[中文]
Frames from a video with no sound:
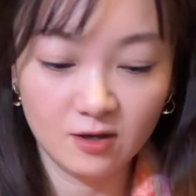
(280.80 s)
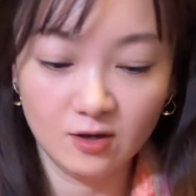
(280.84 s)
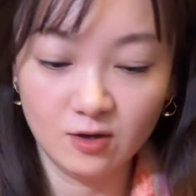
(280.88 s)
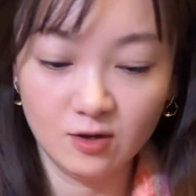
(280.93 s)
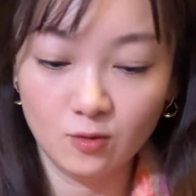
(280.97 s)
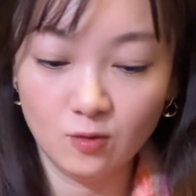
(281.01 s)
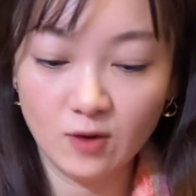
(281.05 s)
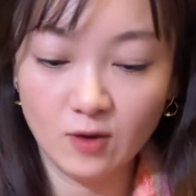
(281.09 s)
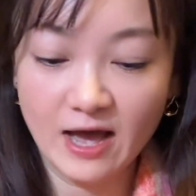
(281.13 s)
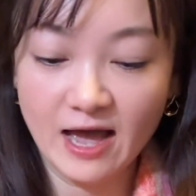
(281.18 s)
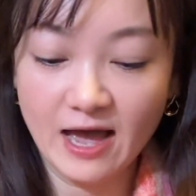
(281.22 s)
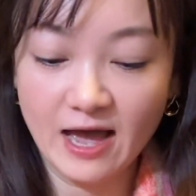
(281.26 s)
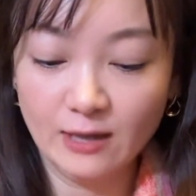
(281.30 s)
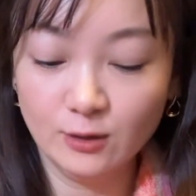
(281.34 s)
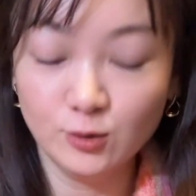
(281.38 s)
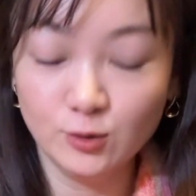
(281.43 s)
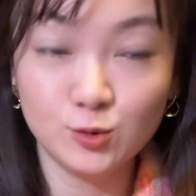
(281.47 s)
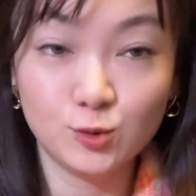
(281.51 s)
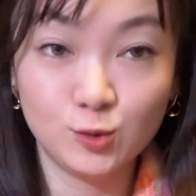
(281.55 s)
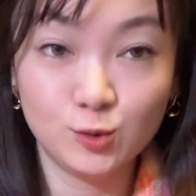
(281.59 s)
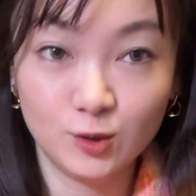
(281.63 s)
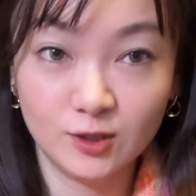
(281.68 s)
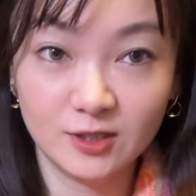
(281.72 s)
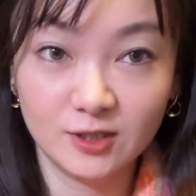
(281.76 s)
我还
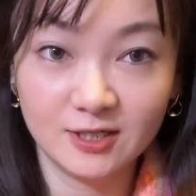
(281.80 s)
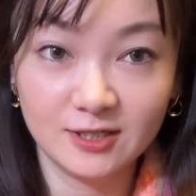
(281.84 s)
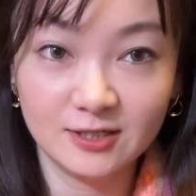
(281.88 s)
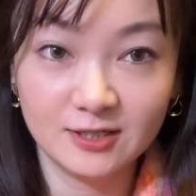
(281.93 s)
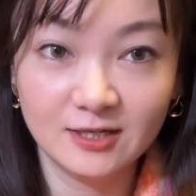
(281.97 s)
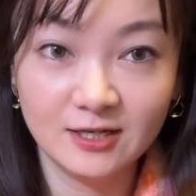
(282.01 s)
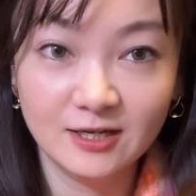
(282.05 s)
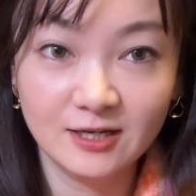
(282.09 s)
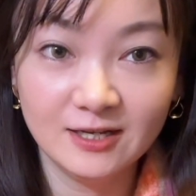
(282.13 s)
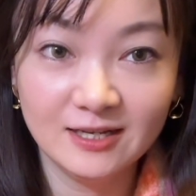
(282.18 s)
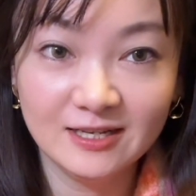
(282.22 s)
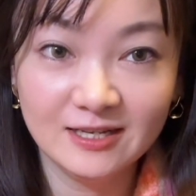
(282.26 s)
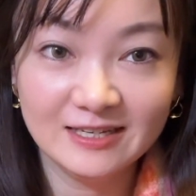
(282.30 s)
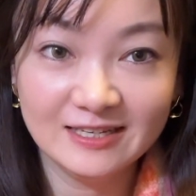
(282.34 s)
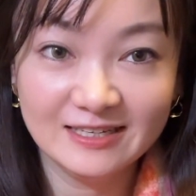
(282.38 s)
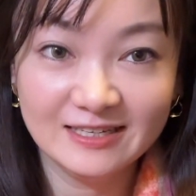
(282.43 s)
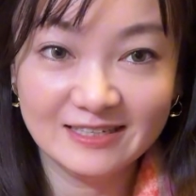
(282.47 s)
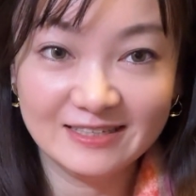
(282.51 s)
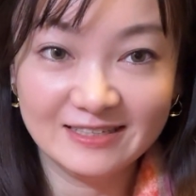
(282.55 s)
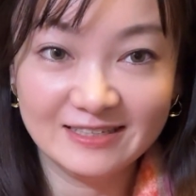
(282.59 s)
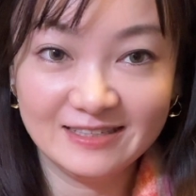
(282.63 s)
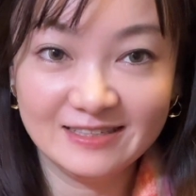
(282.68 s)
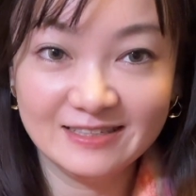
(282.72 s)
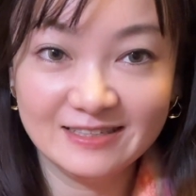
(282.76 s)
学了
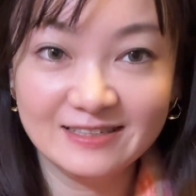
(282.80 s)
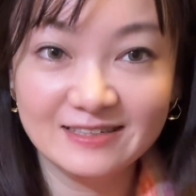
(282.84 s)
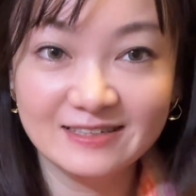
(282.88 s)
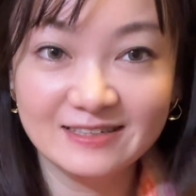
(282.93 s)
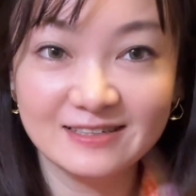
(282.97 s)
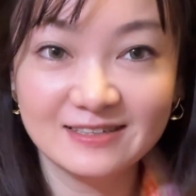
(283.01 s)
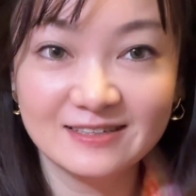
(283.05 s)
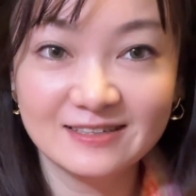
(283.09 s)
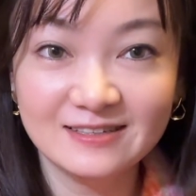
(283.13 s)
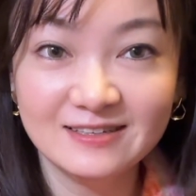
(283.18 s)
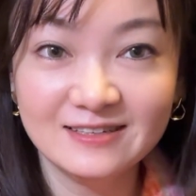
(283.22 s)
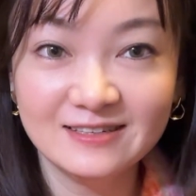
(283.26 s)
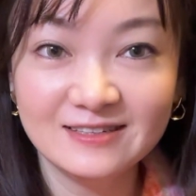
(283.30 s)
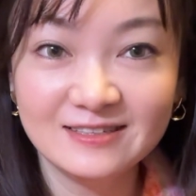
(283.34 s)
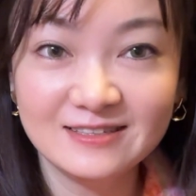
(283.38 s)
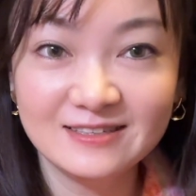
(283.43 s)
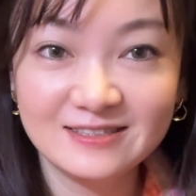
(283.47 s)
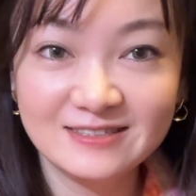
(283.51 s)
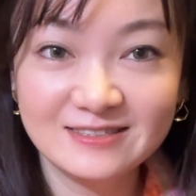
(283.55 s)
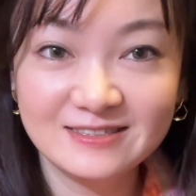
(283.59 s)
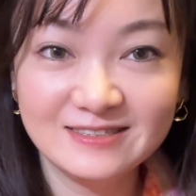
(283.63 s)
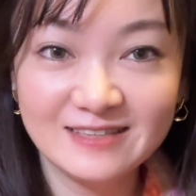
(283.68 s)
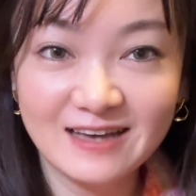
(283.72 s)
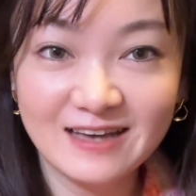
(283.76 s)
一个
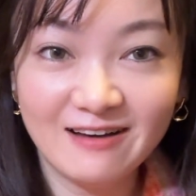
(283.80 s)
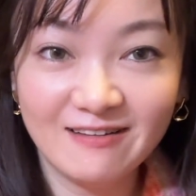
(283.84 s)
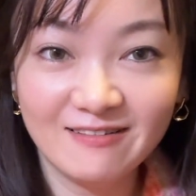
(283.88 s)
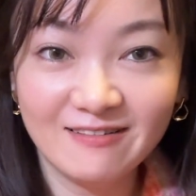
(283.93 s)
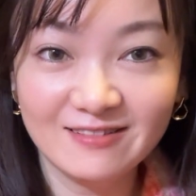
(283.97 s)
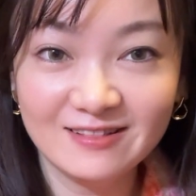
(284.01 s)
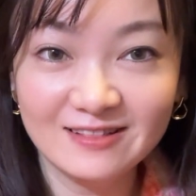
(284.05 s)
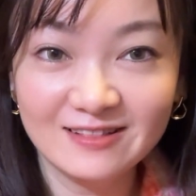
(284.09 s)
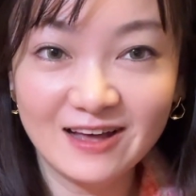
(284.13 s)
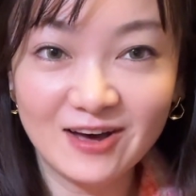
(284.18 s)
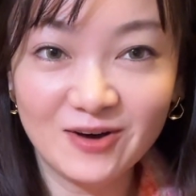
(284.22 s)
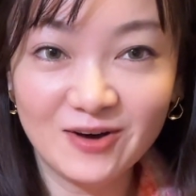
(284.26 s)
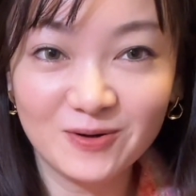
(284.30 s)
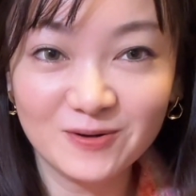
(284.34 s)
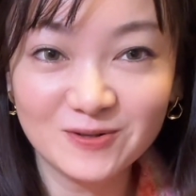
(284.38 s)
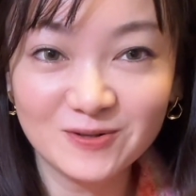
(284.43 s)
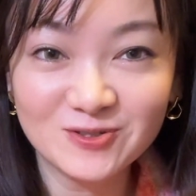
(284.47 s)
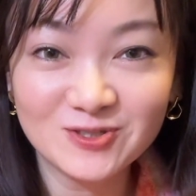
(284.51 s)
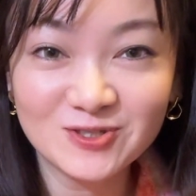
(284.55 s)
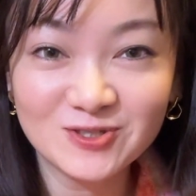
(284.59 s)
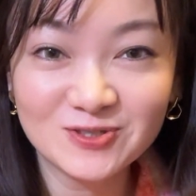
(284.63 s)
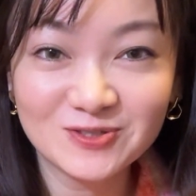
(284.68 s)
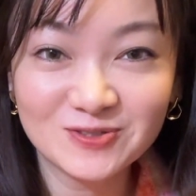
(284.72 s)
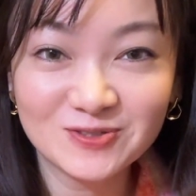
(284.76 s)
小老
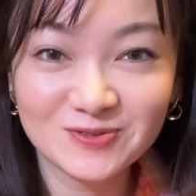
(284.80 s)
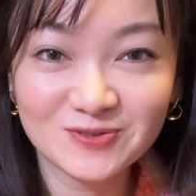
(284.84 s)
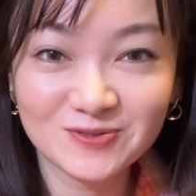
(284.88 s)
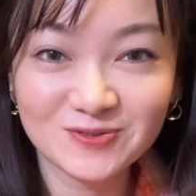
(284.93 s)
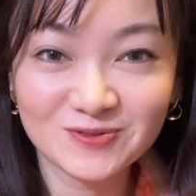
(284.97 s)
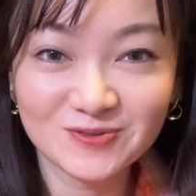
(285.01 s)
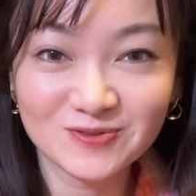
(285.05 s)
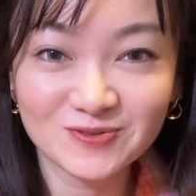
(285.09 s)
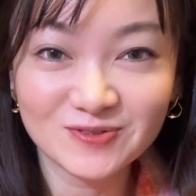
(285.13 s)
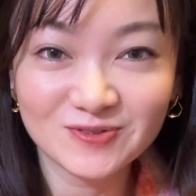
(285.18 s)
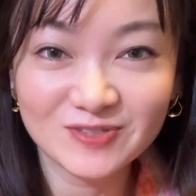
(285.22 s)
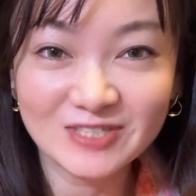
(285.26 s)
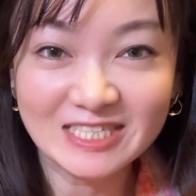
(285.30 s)
鼠。